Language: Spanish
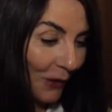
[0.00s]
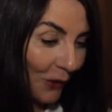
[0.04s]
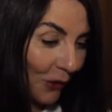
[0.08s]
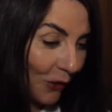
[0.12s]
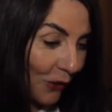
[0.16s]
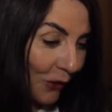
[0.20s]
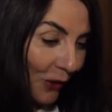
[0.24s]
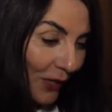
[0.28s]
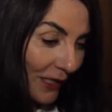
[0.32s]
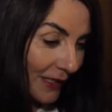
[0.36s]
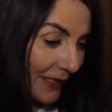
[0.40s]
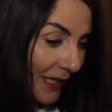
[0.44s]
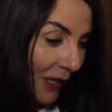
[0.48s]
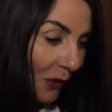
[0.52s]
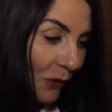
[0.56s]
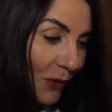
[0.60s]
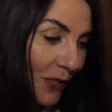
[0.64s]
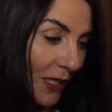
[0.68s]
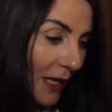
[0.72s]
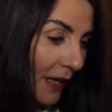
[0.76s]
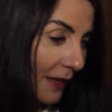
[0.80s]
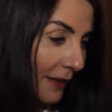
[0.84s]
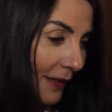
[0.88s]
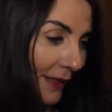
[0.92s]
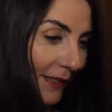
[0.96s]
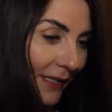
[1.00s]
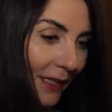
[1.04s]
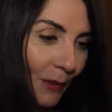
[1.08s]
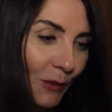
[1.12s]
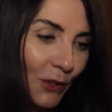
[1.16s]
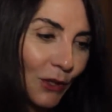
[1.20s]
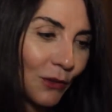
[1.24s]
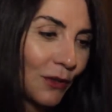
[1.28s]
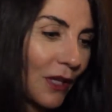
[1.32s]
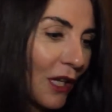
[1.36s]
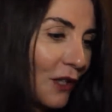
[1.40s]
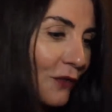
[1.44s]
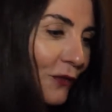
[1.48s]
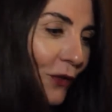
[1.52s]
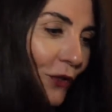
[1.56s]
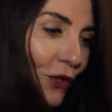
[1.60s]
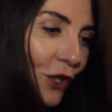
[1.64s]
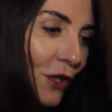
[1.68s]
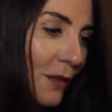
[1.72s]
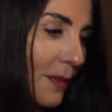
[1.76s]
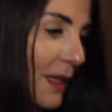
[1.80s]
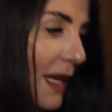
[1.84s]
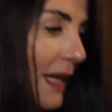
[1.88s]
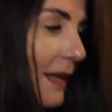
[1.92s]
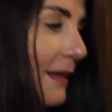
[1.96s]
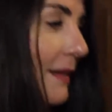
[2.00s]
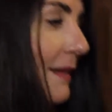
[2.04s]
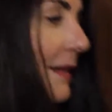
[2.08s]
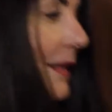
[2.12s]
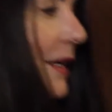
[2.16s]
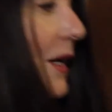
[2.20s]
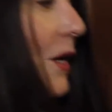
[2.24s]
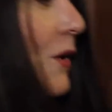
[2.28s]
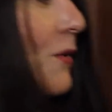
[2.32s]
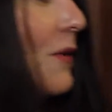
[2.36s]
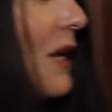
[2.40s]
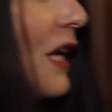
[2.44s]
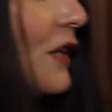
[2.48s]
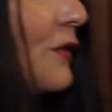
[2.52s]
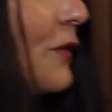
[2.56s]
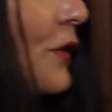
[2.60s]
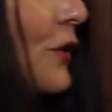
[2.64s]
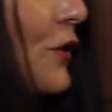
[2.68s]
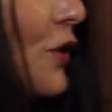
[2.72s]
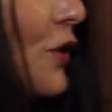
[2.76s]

No, no, está cuidadísimo, tiene unas fotos, mira, unas